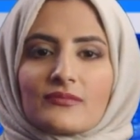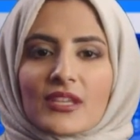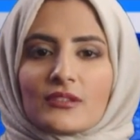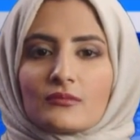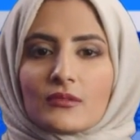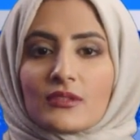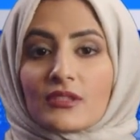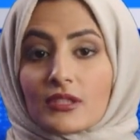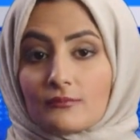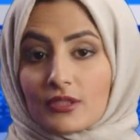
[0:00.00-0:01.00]
حيث
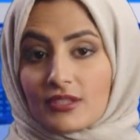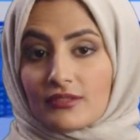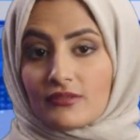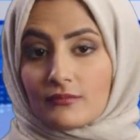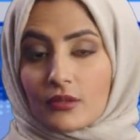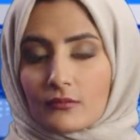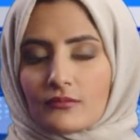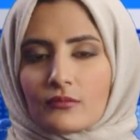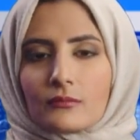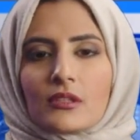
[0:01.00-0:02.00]
حضر المهندسون
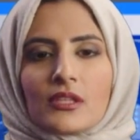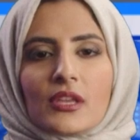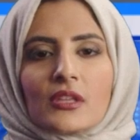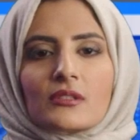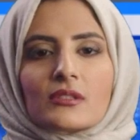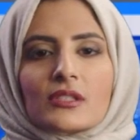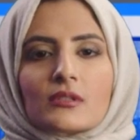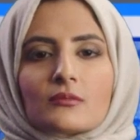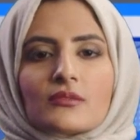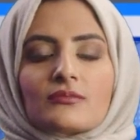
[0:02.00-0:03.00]
والخبراء على رأي
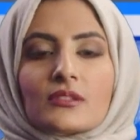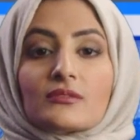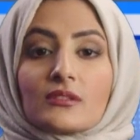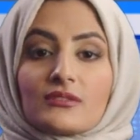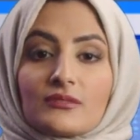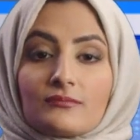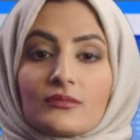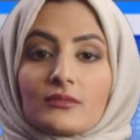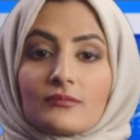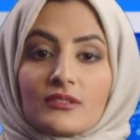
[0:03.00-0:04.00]
دون ذيكرة
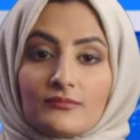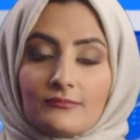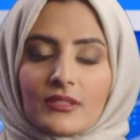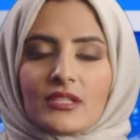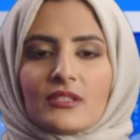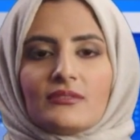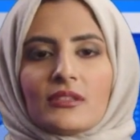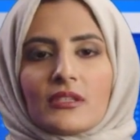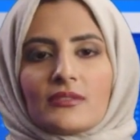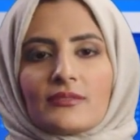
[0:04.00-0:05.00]
القدمة من
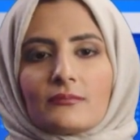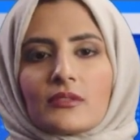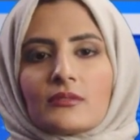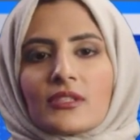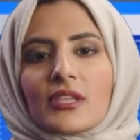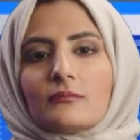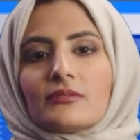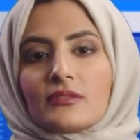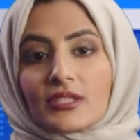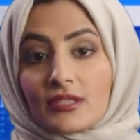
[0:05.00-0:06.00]
أجل للتبدل
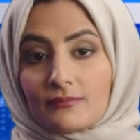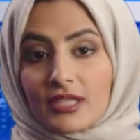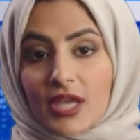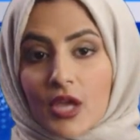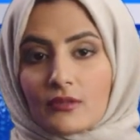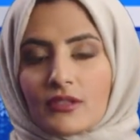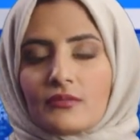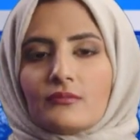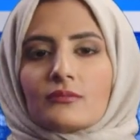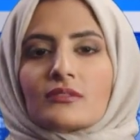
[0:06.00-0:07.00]
ألم فاهمي حول
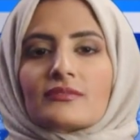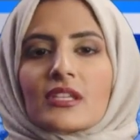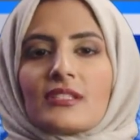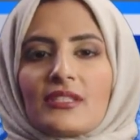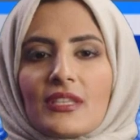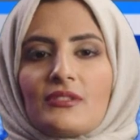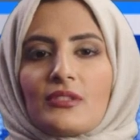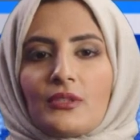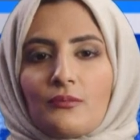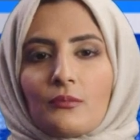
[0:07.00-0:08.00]
ترخيص الأندية
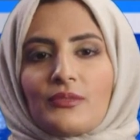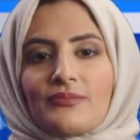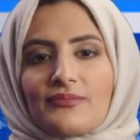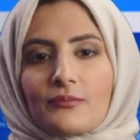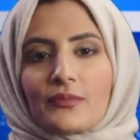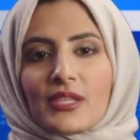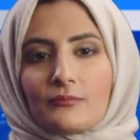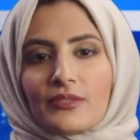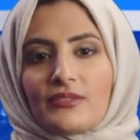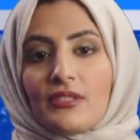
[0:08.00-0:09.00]
والتزام
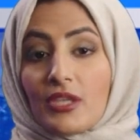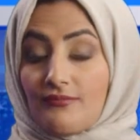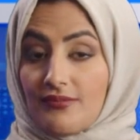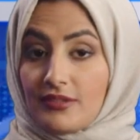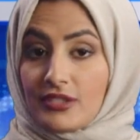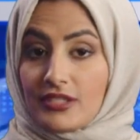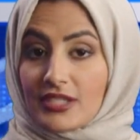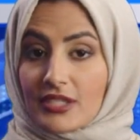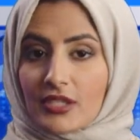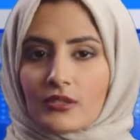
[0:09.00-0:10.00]
لم تبعته
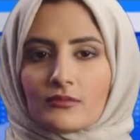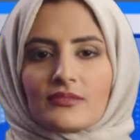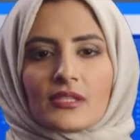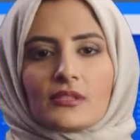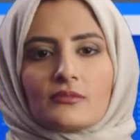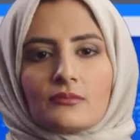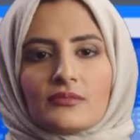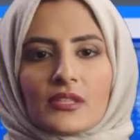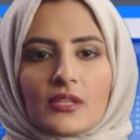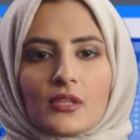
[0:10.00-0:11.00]
كان كونتية
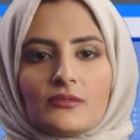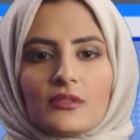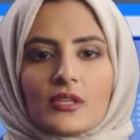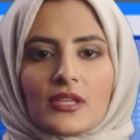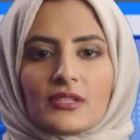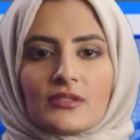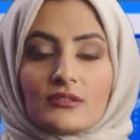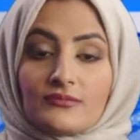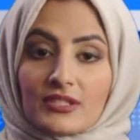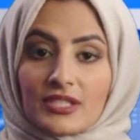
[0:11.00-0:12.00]
يشارك
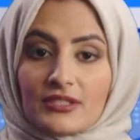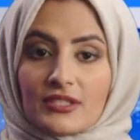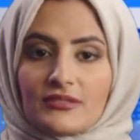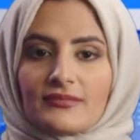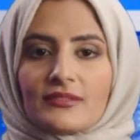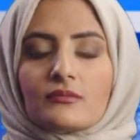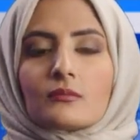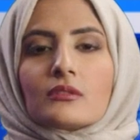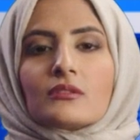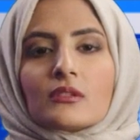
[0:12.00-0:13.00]
فعالية في الجلسات
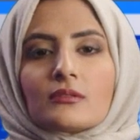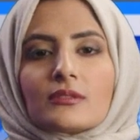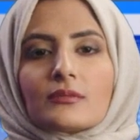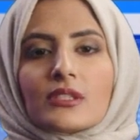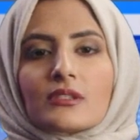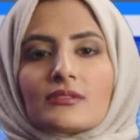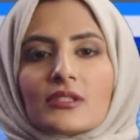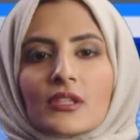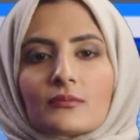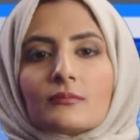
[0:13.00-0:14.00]
ونشر
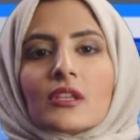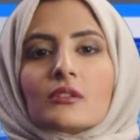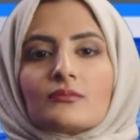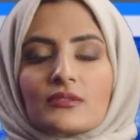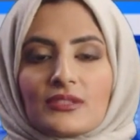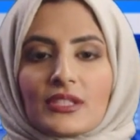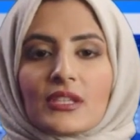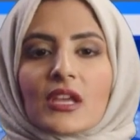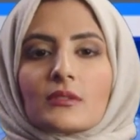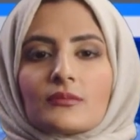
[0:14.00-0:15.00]
خبراتها
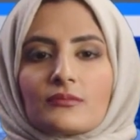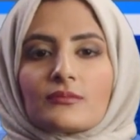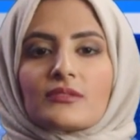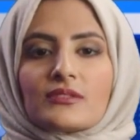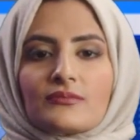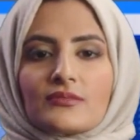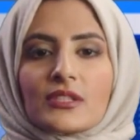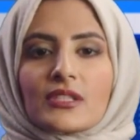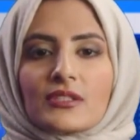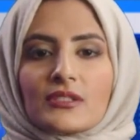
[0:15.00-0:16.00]
ومعرفتها العميقة
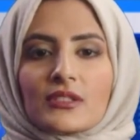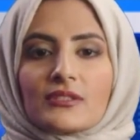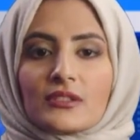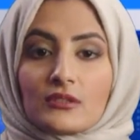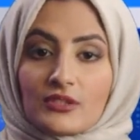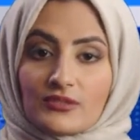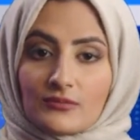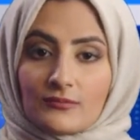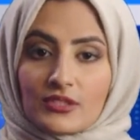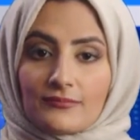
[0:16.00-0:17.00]
في إدارة كرة
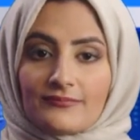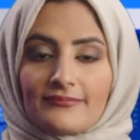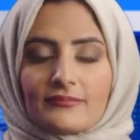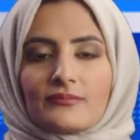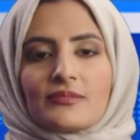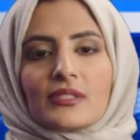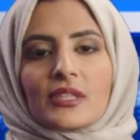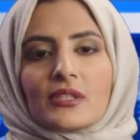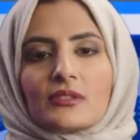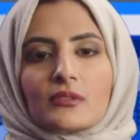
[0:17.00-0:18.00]
القدم
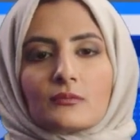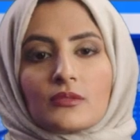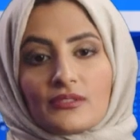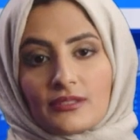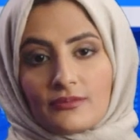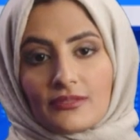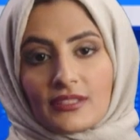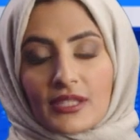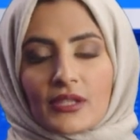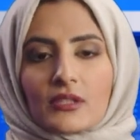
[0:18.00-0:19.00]
في هذه الورشة
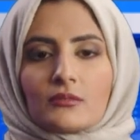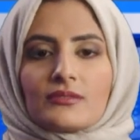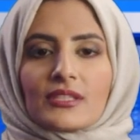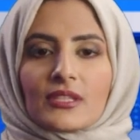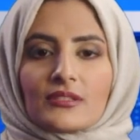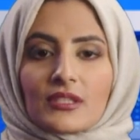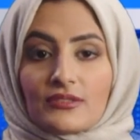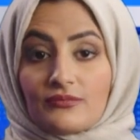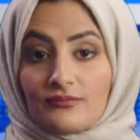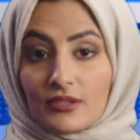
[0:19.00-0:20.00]
كان كونتية
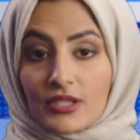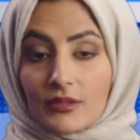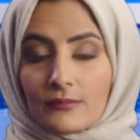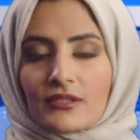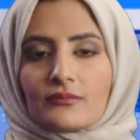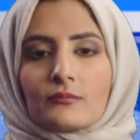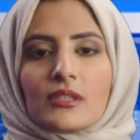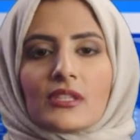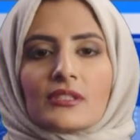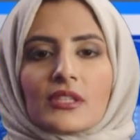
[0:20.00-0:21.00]
يتفاعل مع
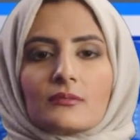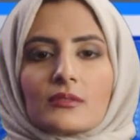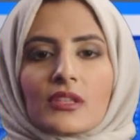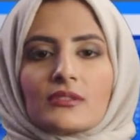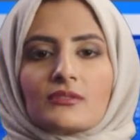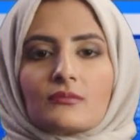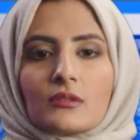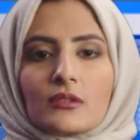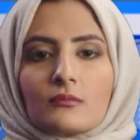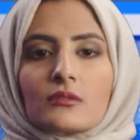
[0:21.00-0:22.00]
زملائه
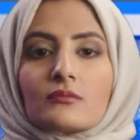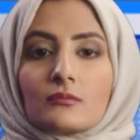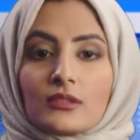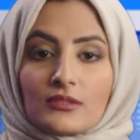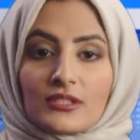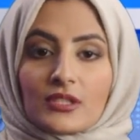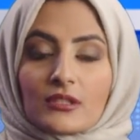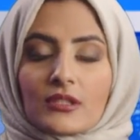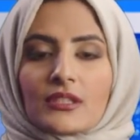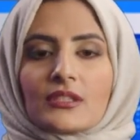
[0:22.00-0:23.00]
المهندسون والخبراء
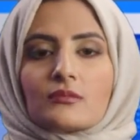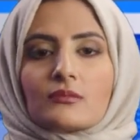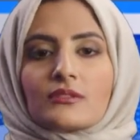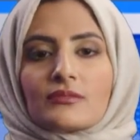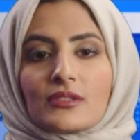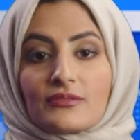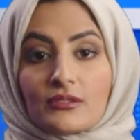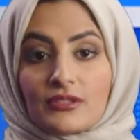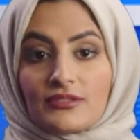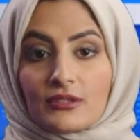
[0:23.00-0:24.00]
على رأي دون
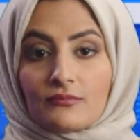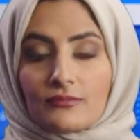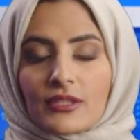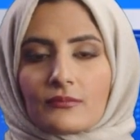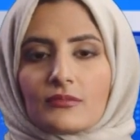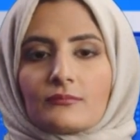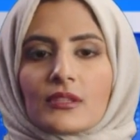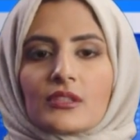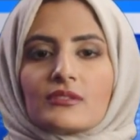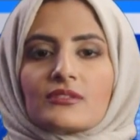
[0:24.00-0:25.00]
كرة القدمة
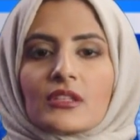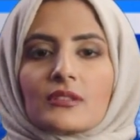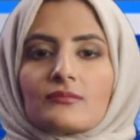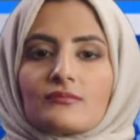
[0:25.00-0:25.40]
من أجل